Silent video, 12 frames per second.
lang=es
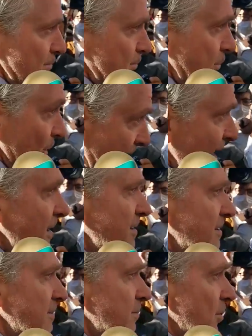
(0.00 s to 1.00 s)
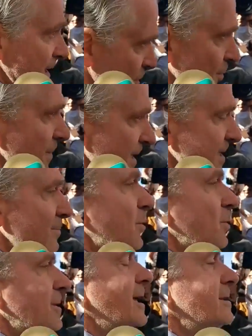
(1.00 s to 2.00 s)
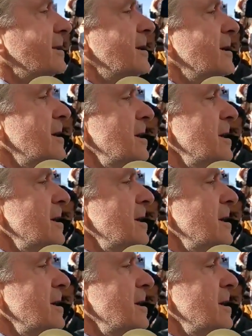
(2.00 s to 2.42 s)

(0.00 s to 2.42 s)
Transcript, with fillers: por él, porque es lo más importante,